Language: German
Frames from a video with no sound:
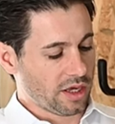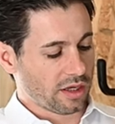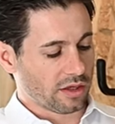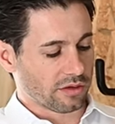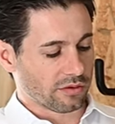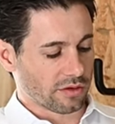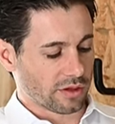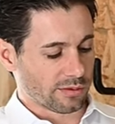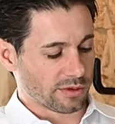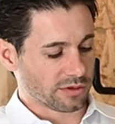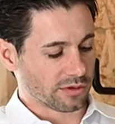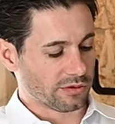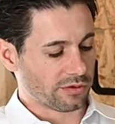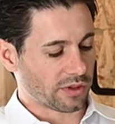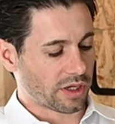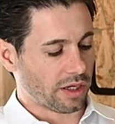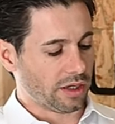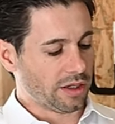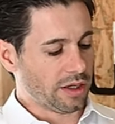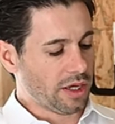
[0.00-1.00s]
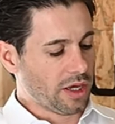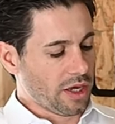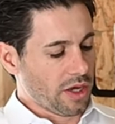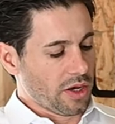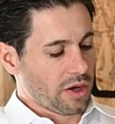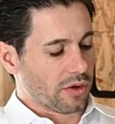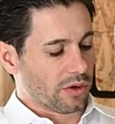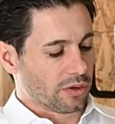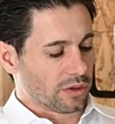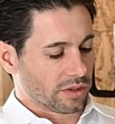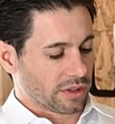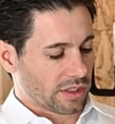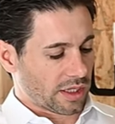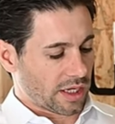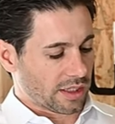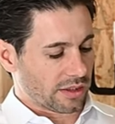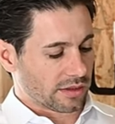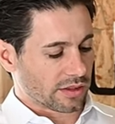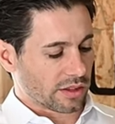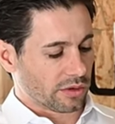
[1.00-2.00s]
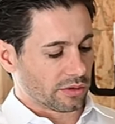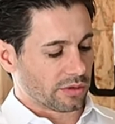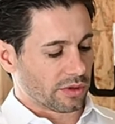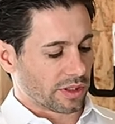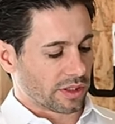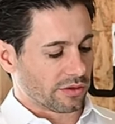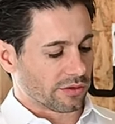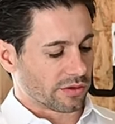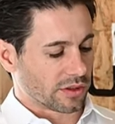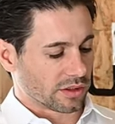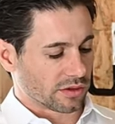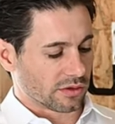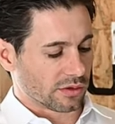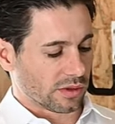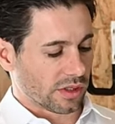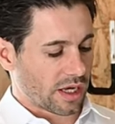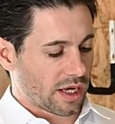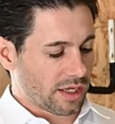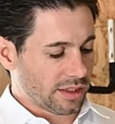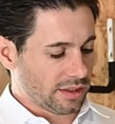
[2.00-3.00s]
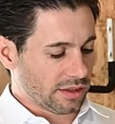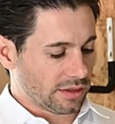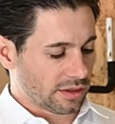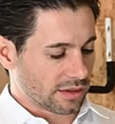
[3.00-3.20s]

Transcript: Ich war mal so frei. Und da hat das Auto angefangen zu laden.